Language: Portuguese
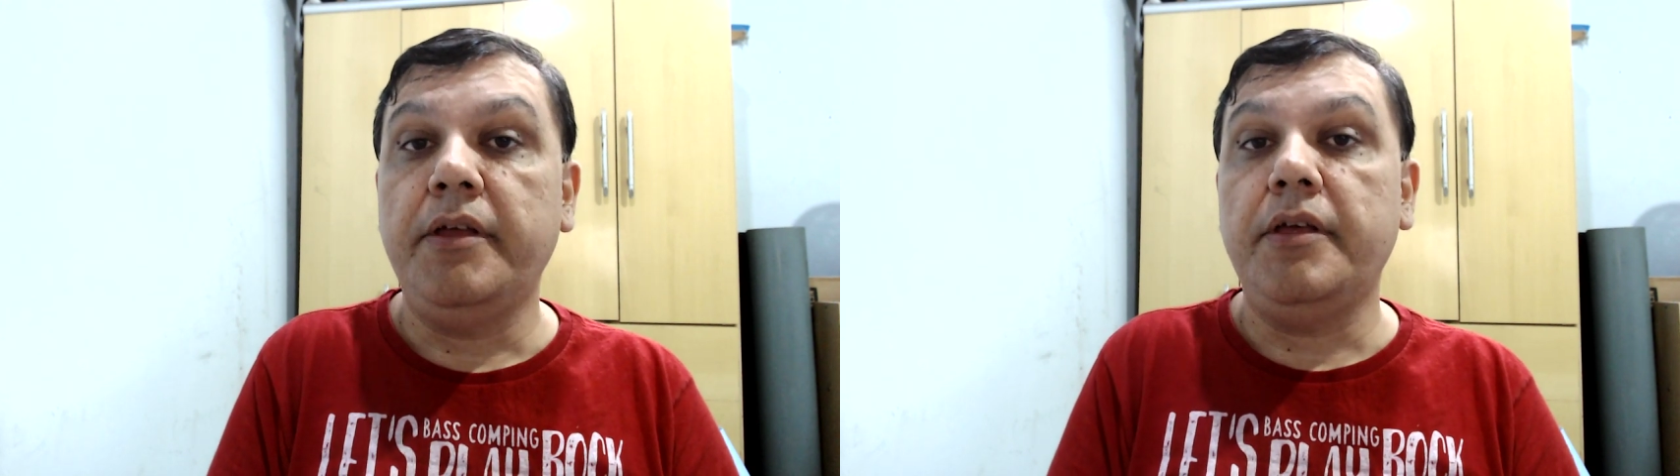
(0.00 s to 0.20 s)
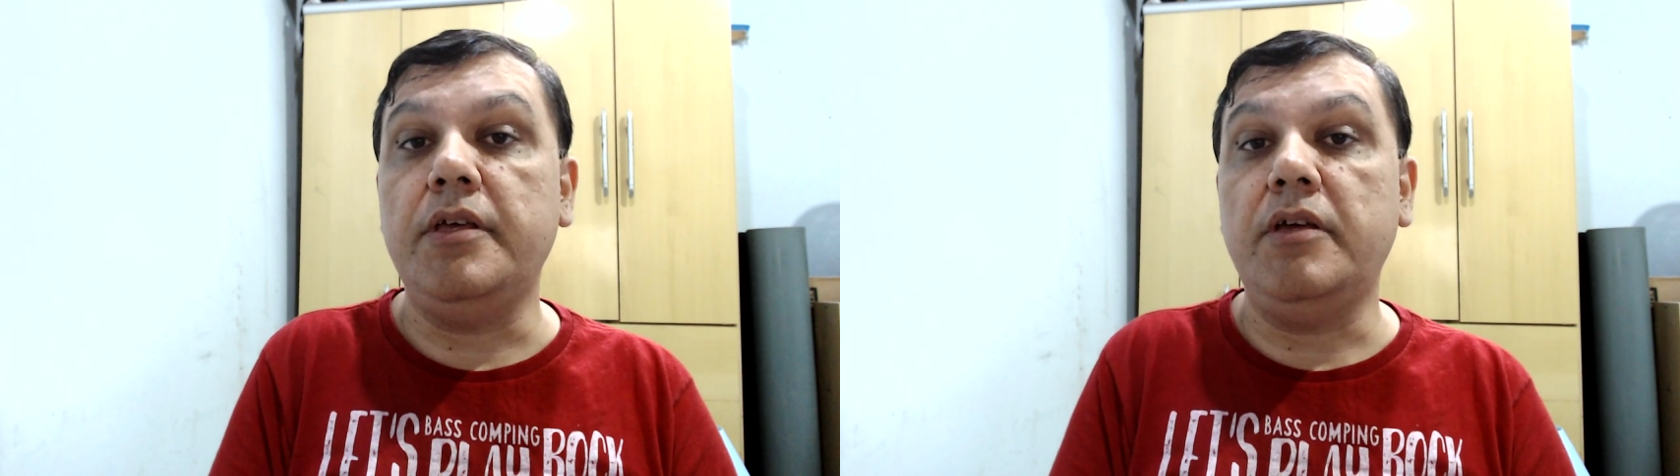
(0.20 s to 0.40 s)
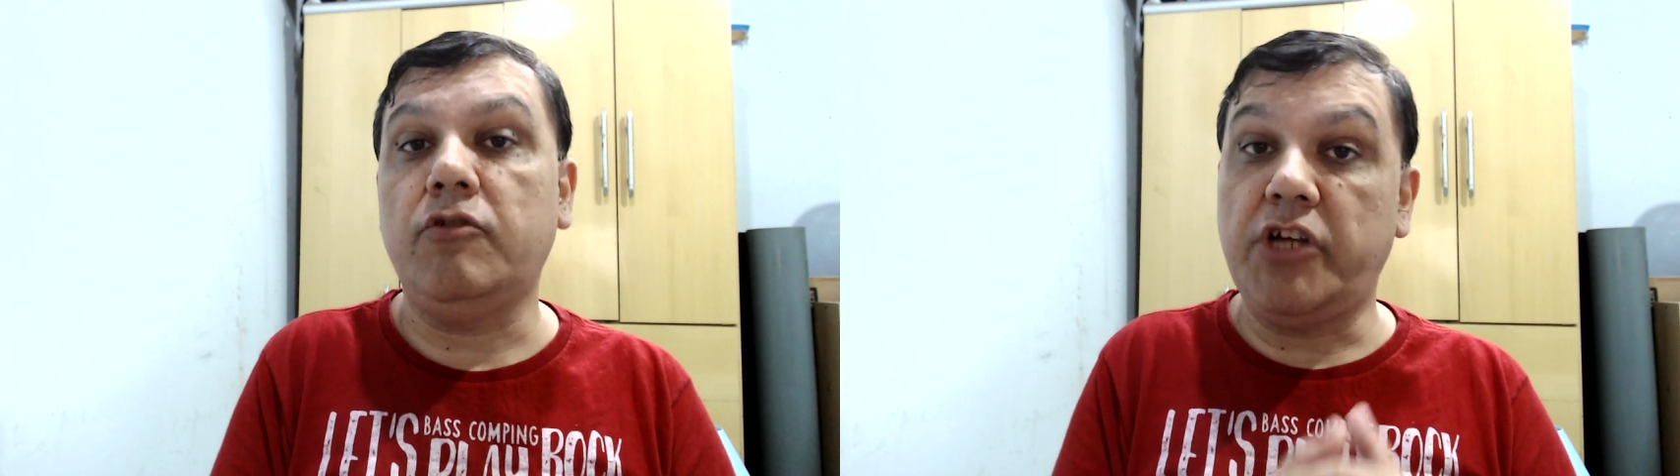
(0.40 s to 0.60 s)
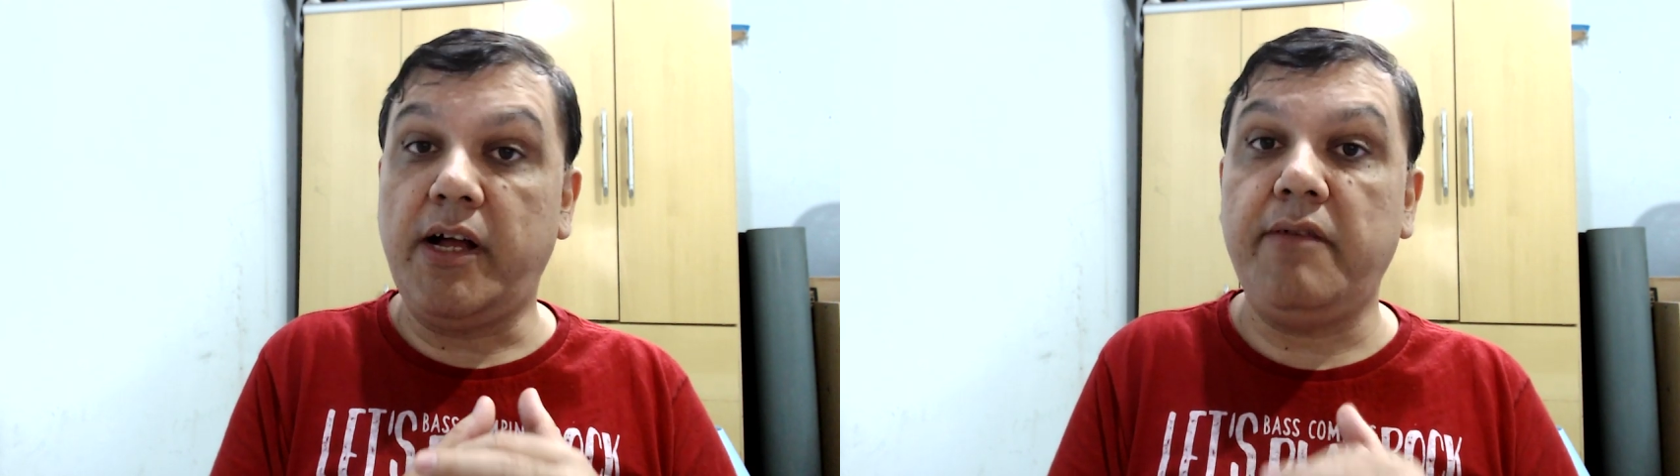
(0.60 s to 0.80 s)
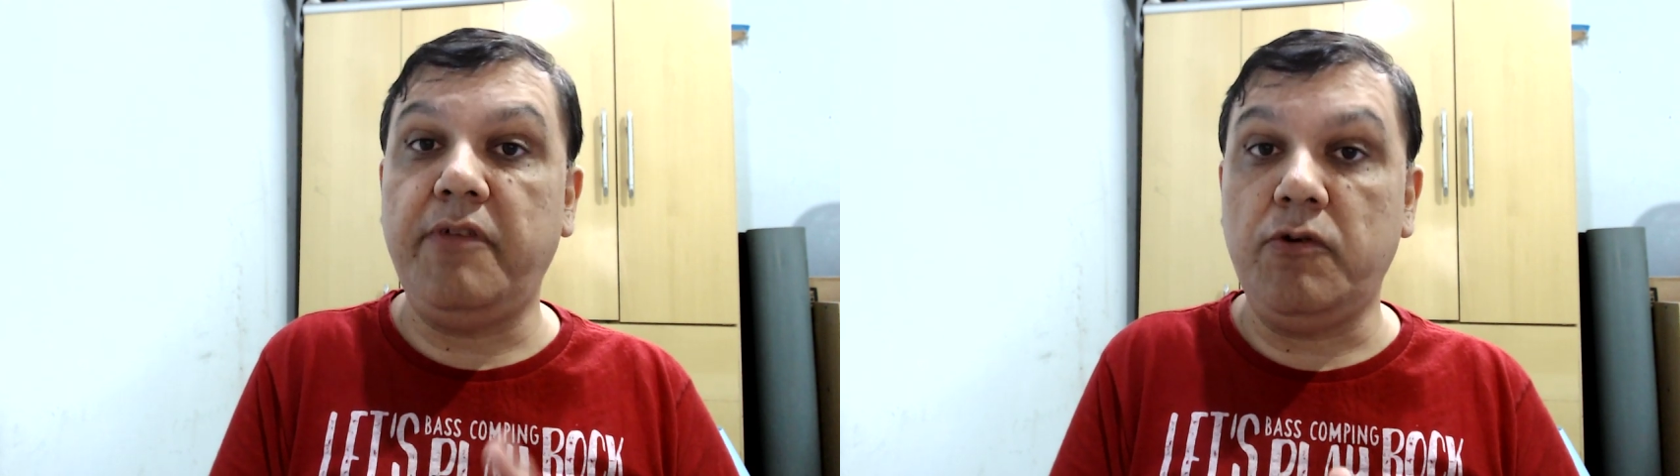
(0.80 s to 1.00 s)
e eu já
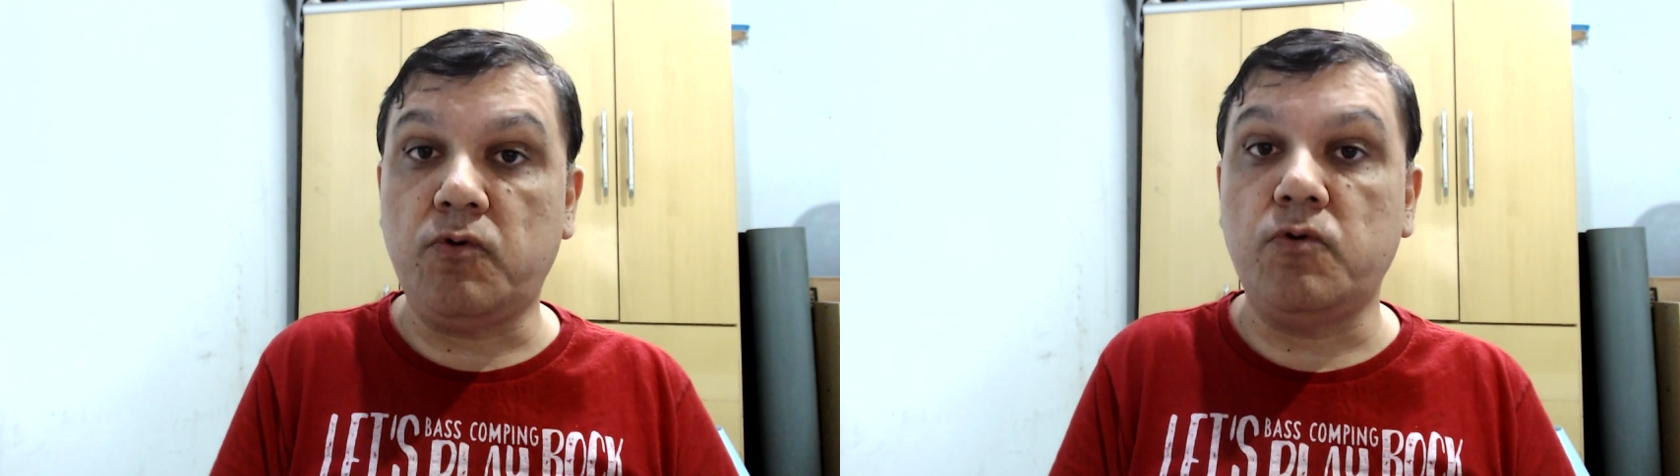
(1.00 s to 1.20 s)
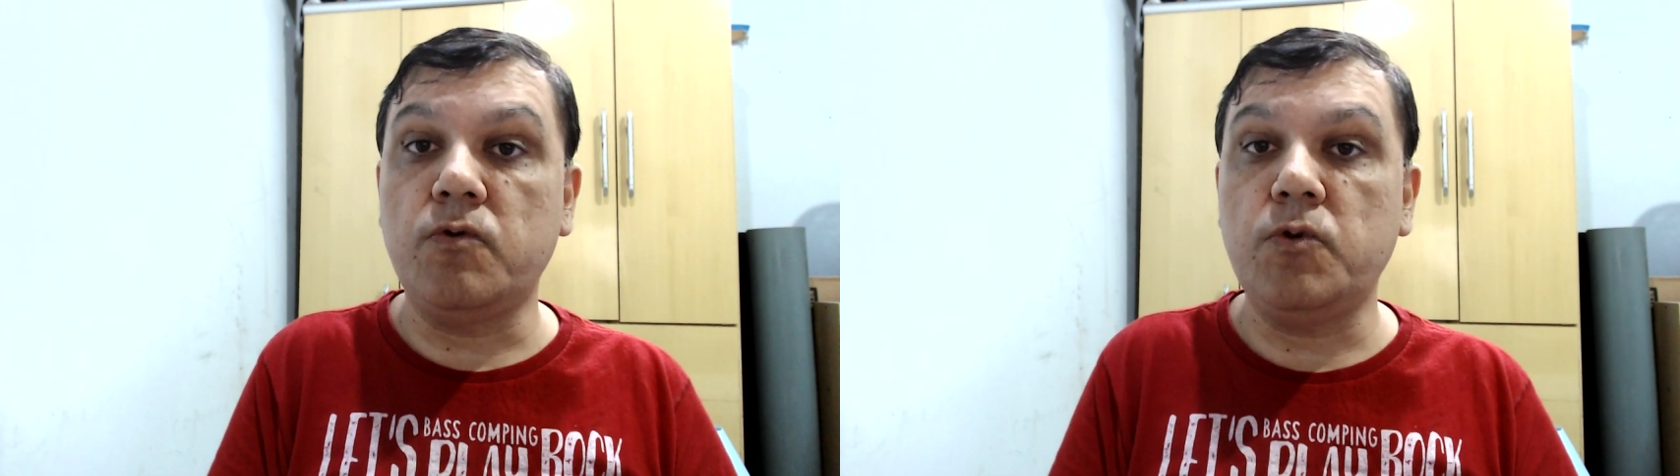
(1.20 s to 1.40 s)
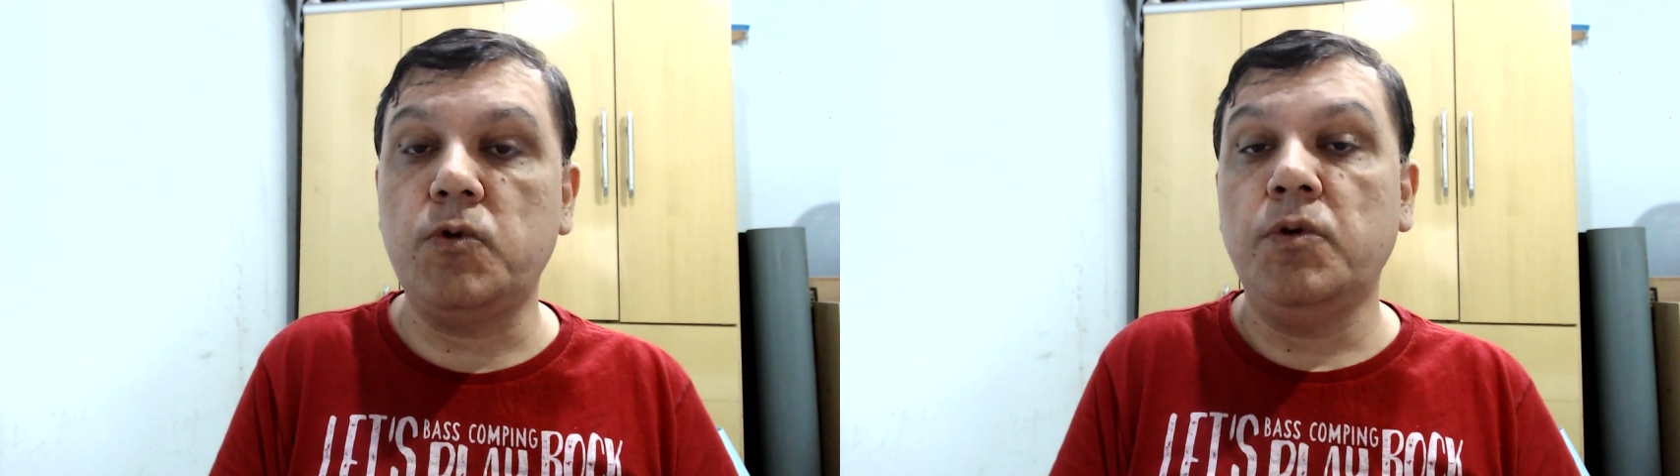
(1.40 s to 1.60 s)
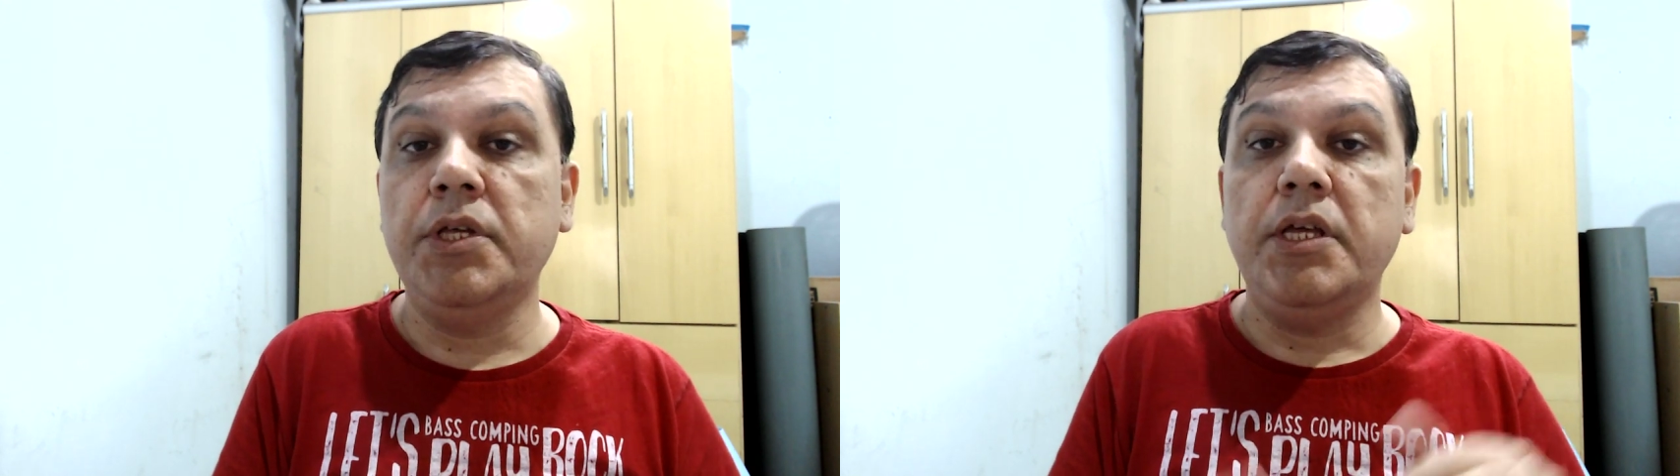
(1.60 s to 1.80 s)
gravei o curso